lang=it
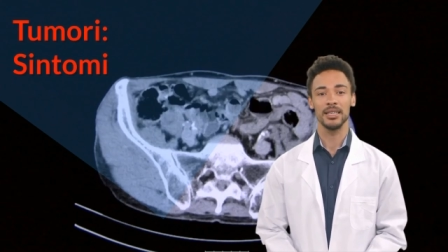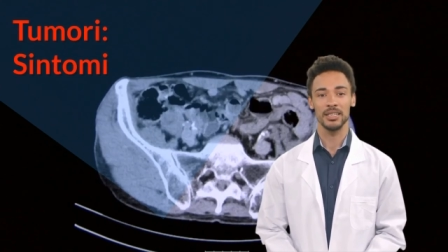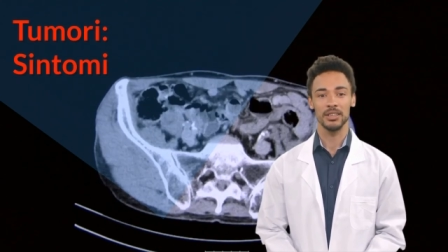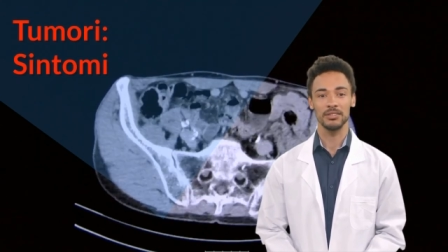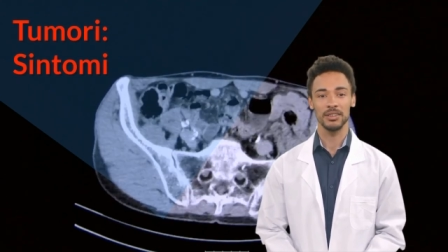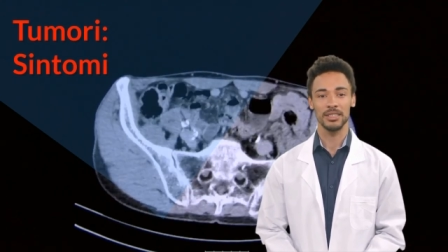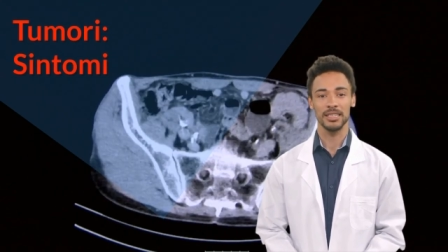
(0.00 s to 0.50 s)

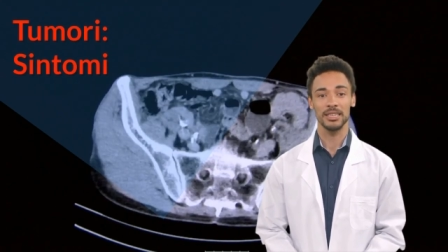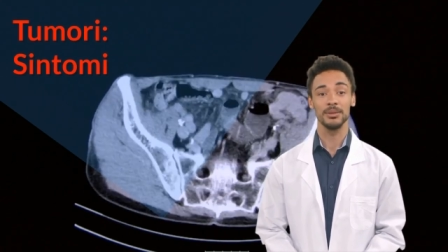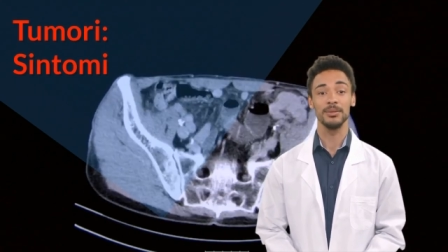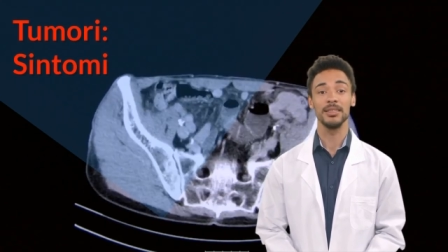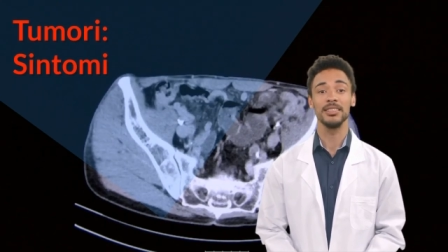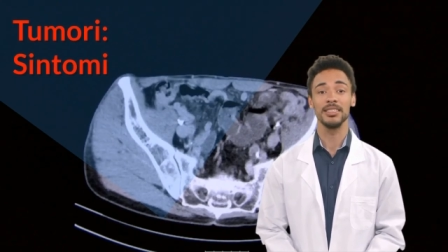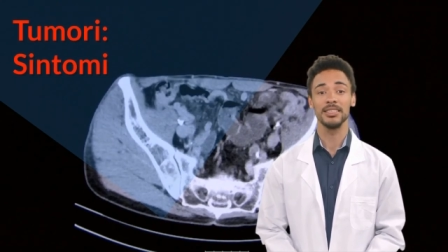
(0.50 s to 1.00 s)
la fatica
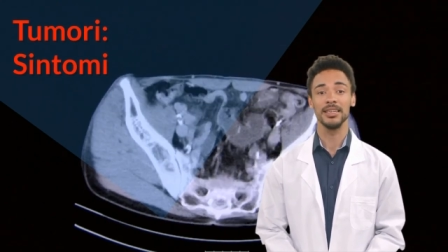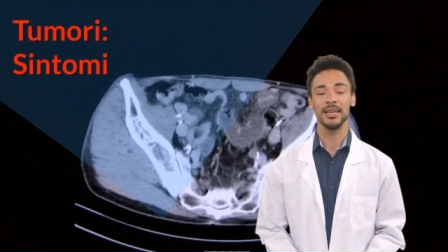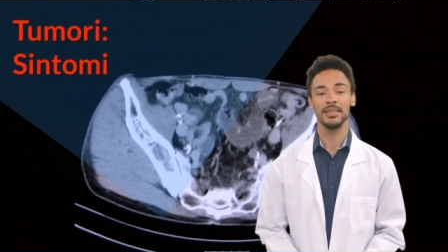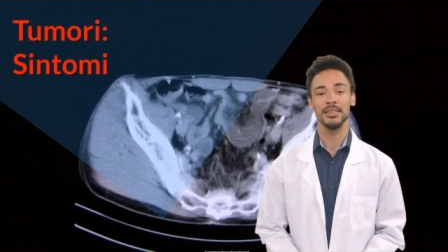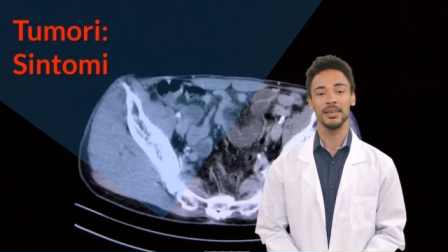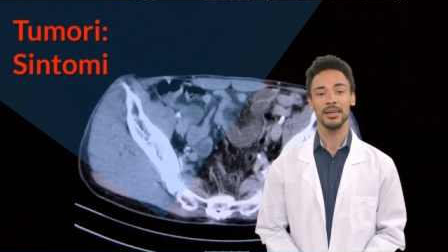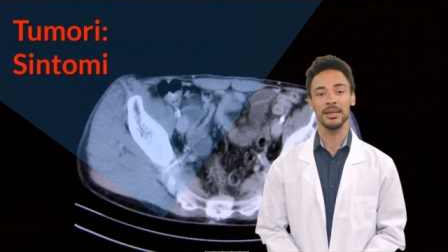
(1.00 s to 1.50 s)

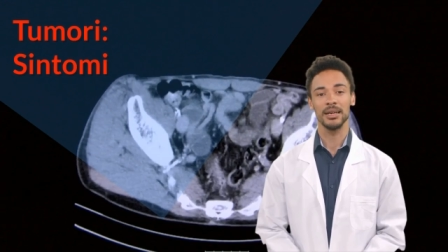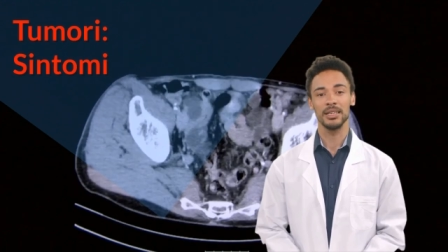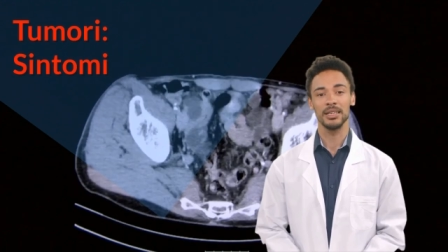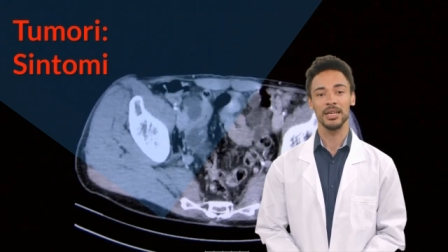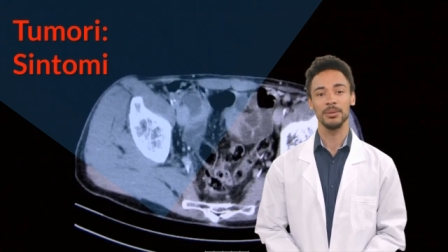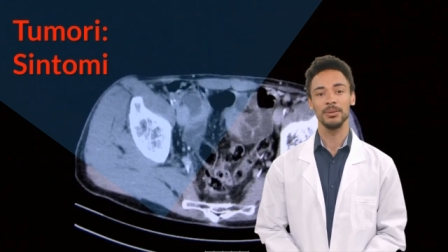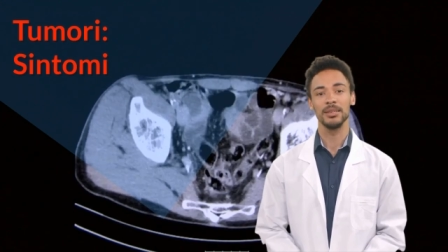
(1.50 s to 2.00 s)
persistente,
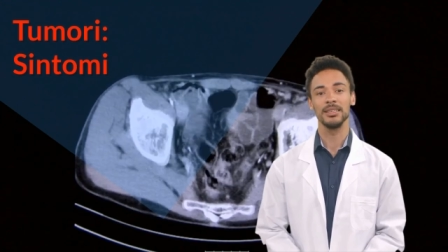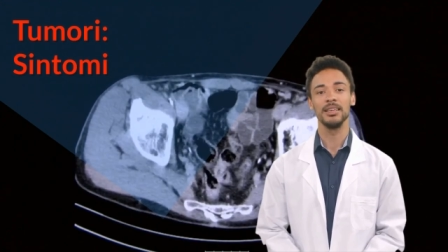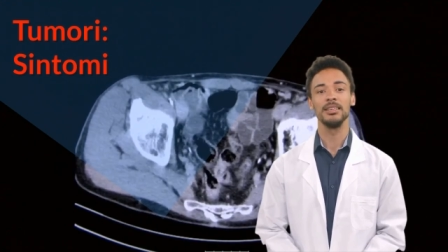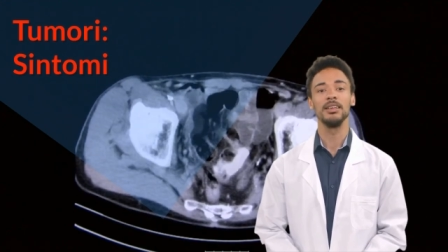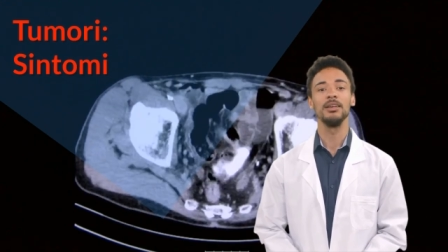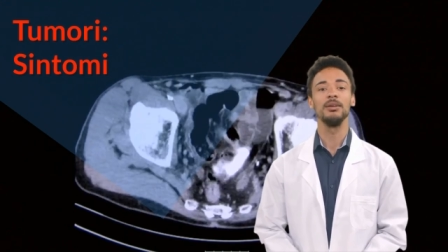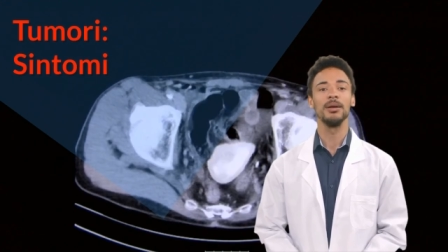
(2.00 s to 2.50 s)
la
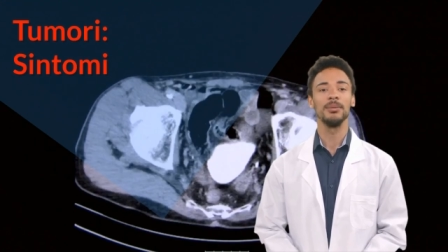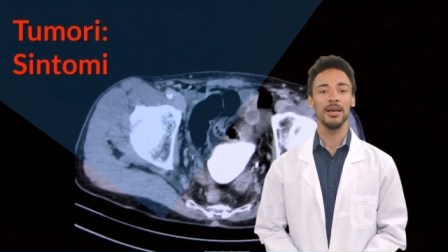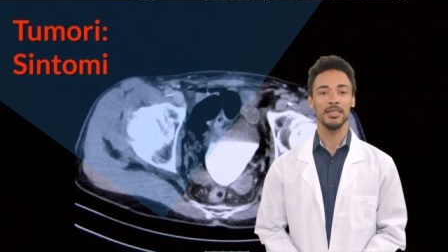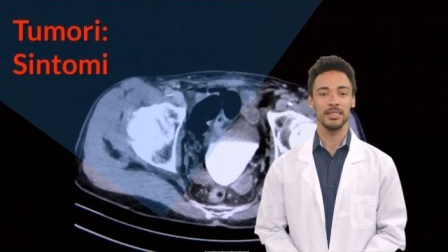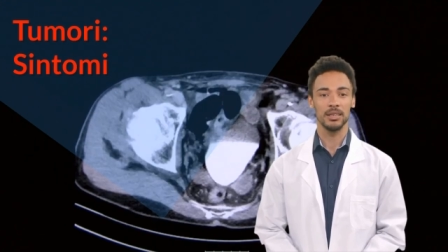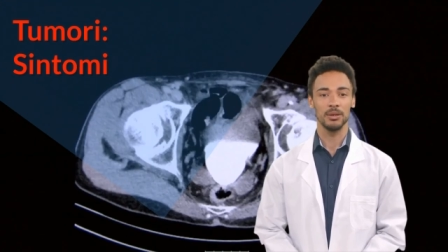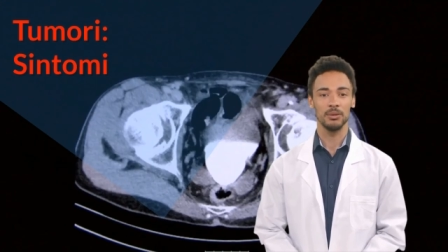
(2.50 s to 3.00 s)
presenza di una
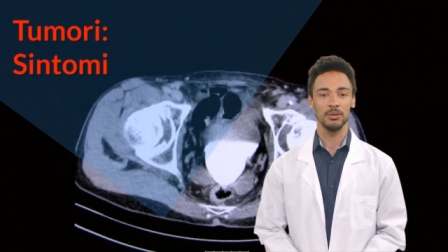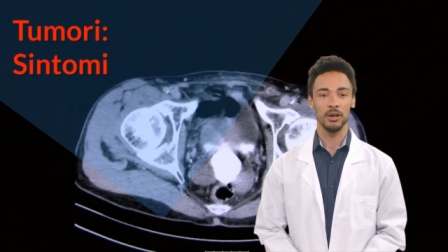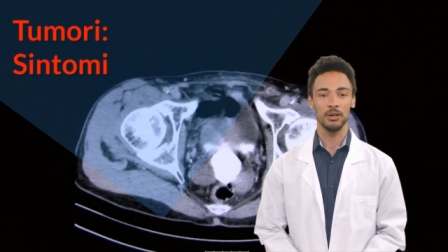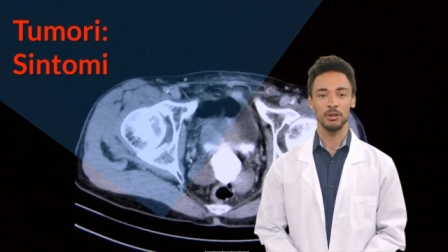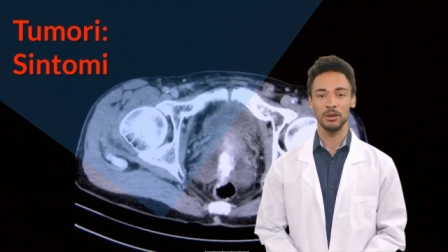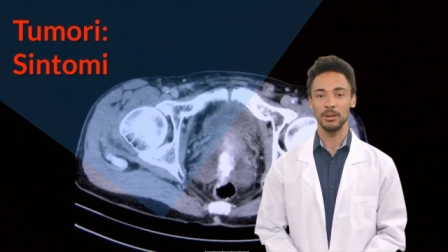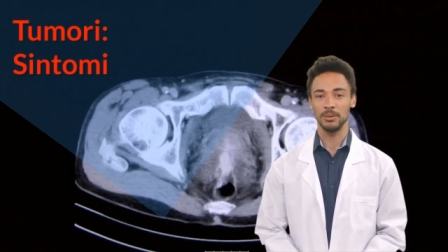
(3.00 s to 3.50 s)
massa o un
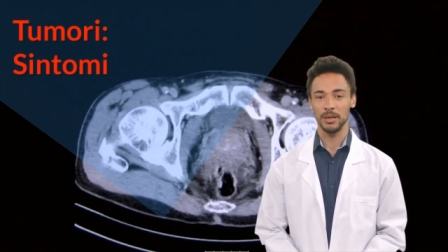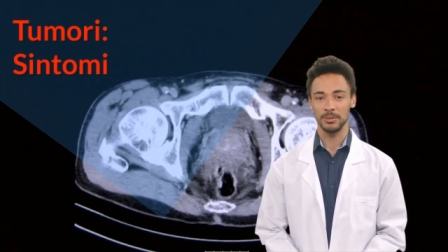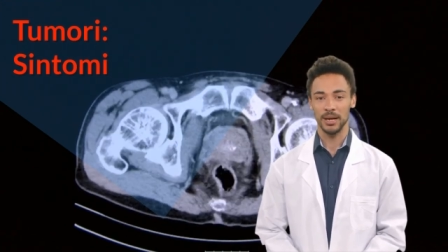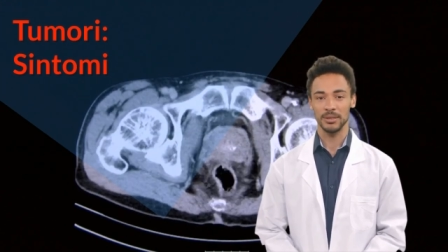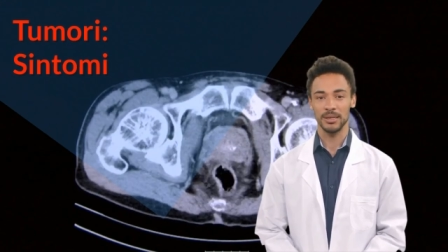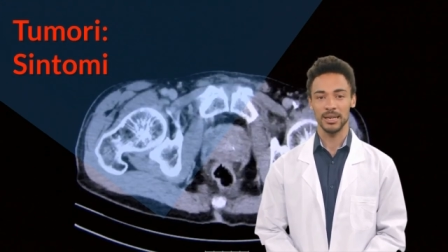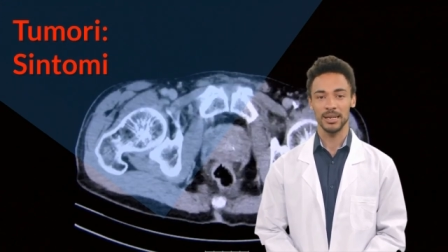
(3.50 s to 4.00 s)
nodulo
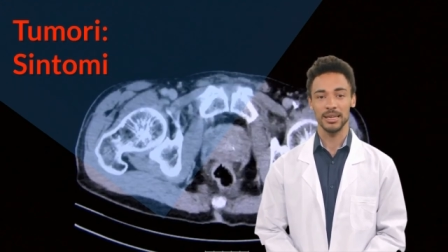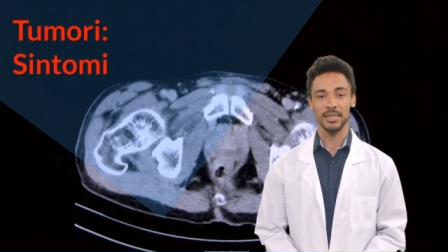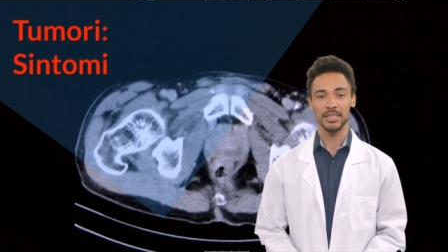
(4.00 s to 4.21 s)
palpabile,